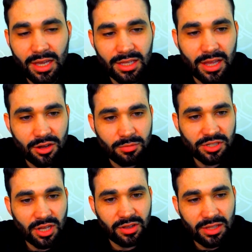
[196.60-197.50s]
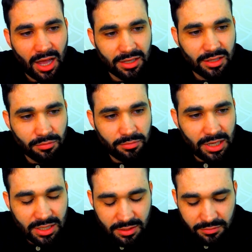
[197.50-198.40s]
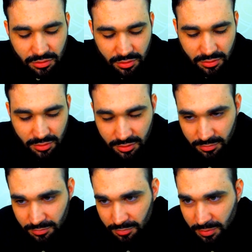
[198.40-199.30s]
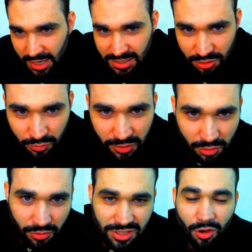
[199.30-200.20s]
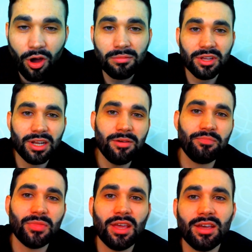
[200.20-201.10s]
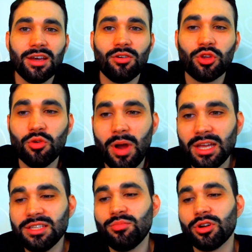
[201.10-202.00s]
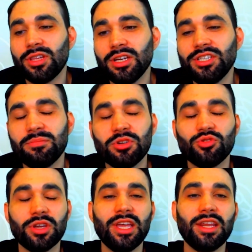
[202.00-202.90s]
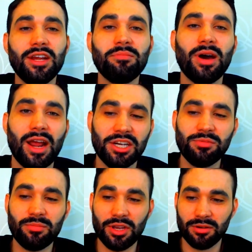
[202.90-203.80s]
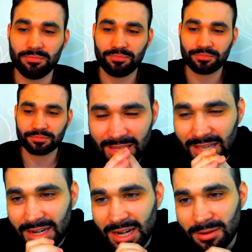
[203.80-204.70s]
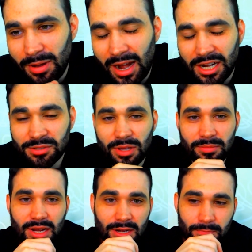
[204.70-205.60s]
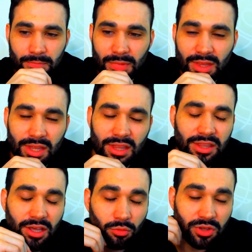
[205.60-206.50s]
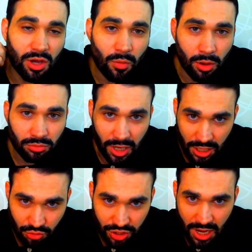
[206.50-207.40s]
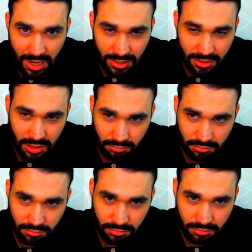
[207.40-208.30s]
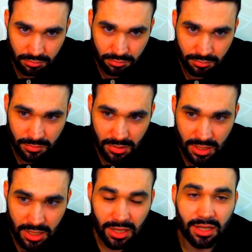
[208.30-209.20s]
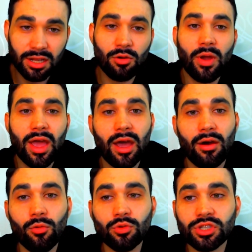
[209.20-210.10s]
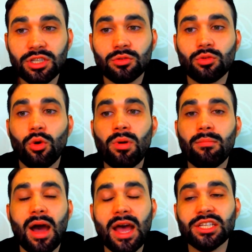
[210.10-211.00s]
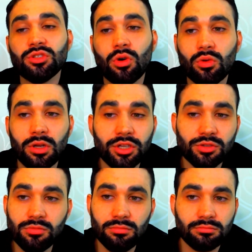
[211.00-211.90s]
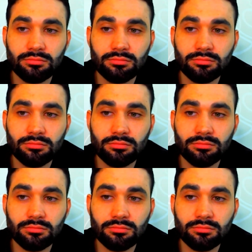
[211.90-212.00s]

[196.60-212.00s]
E daí começaram a ver, tá, então beleza, Vitor, parece que eu estou falando uma coisa óbvia, né? O que o mais importante é a pessoa querer parar de beber. Querer parar de beber, então, não é um traço de caráter, não é o sintoma base do alcoolismo